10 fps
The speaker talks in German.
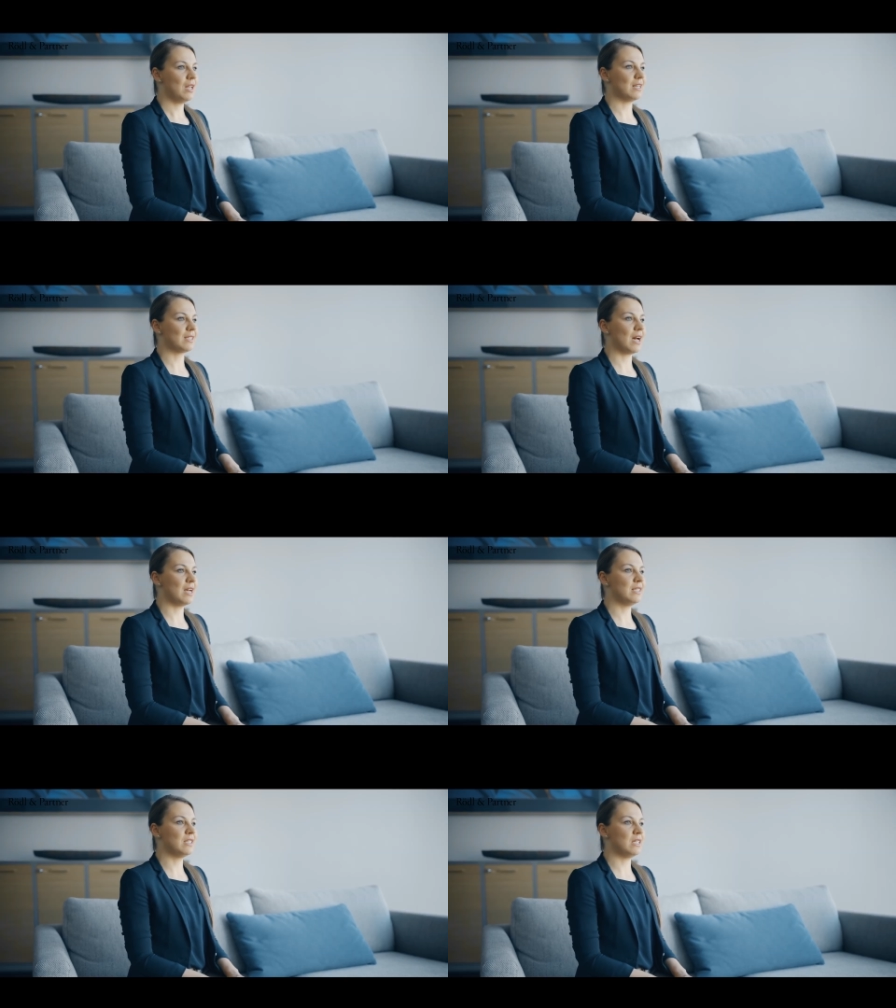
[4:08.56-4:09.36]
das
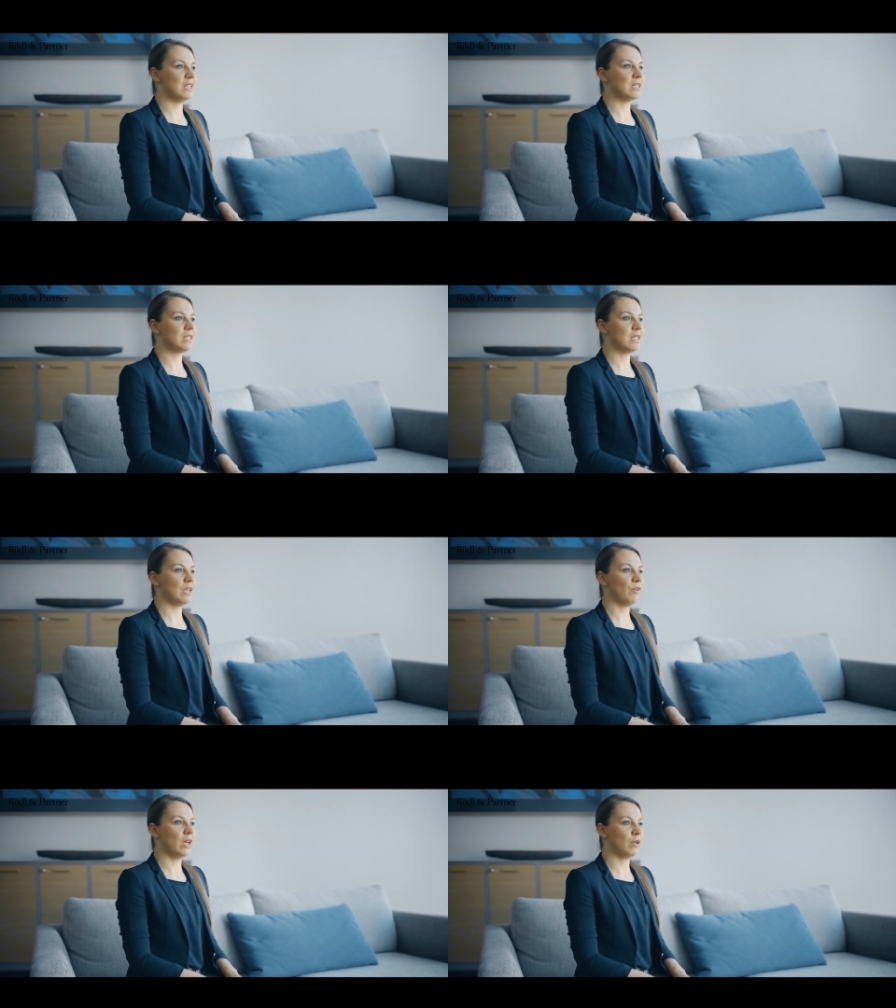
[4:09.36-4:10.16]
heißt den
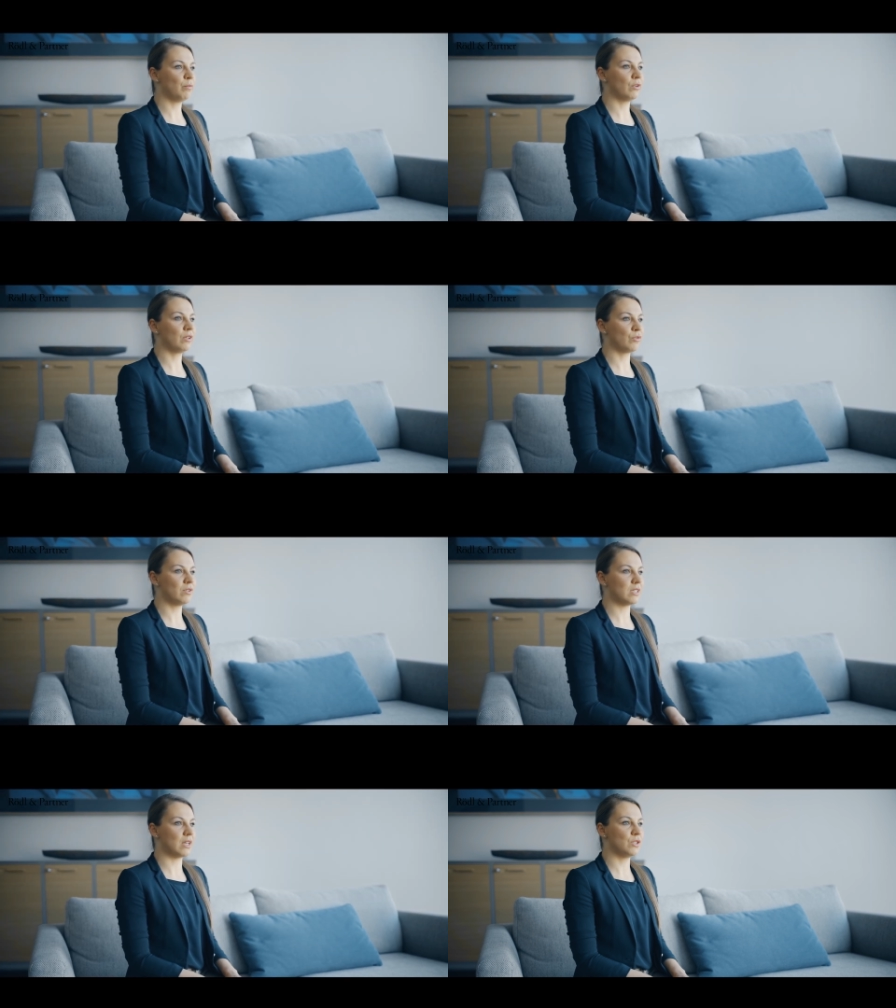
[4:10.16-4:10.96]
Safe Harbor
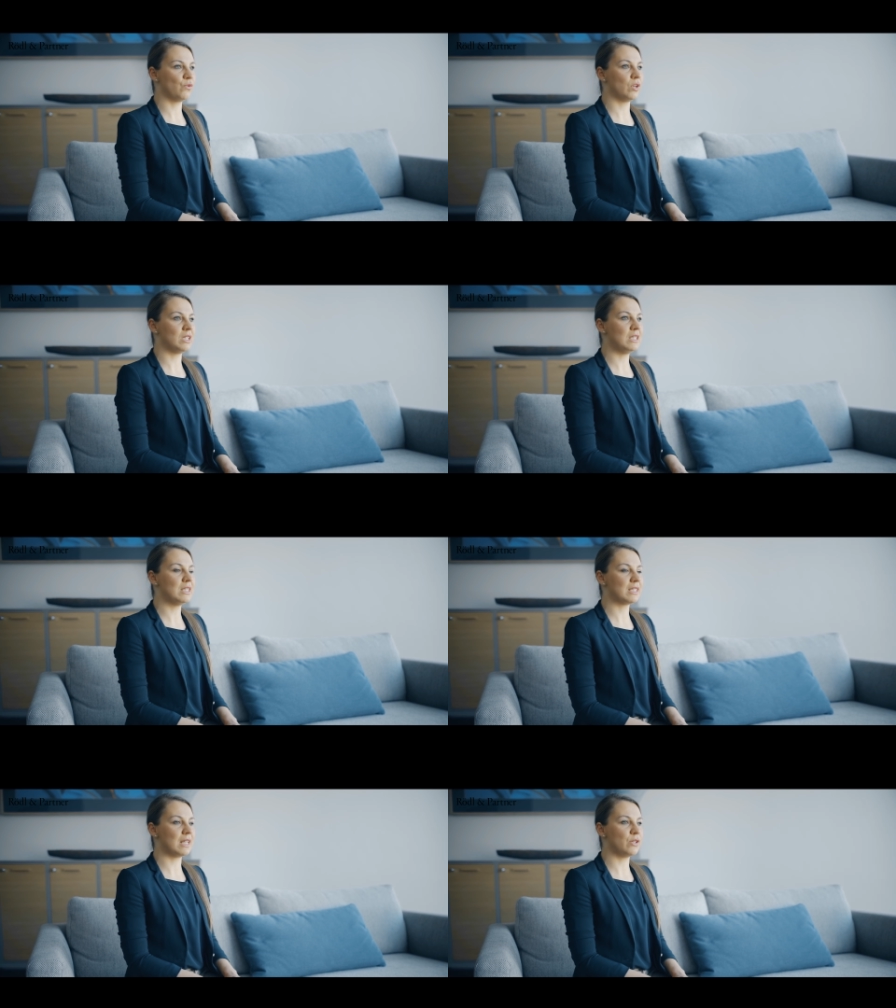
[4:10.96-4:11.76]
Grundsatz für
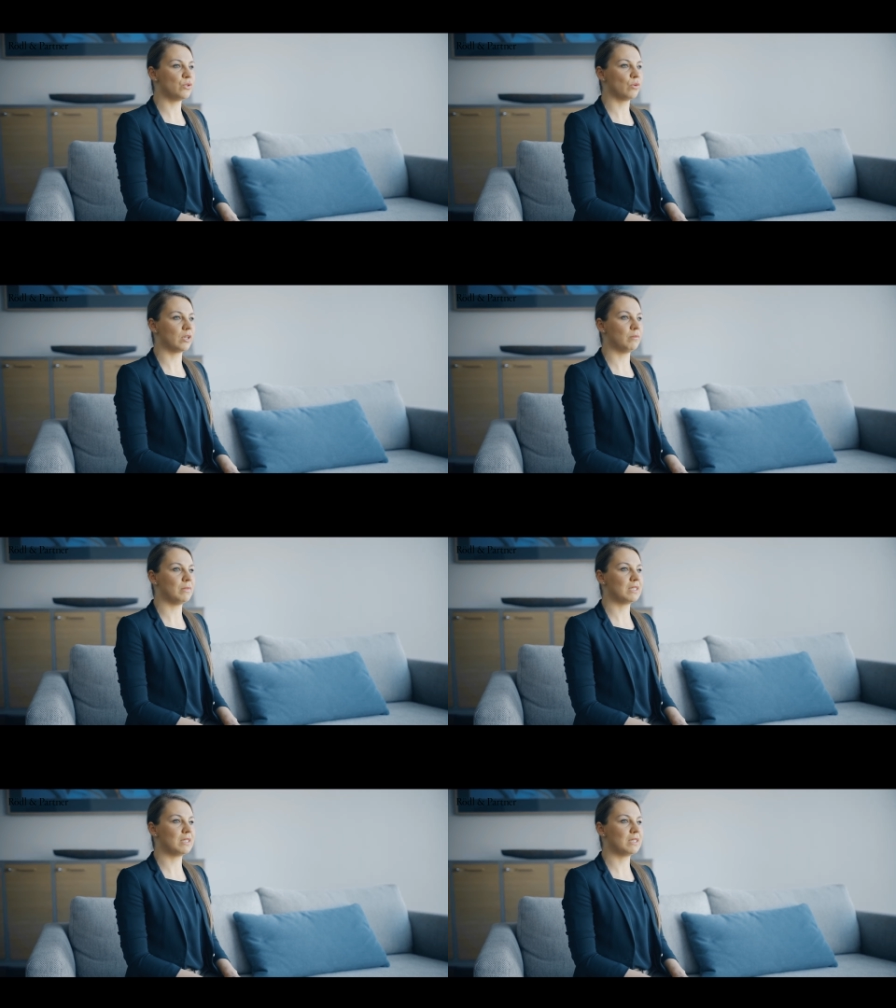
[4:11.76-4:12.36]
Dienstleistungen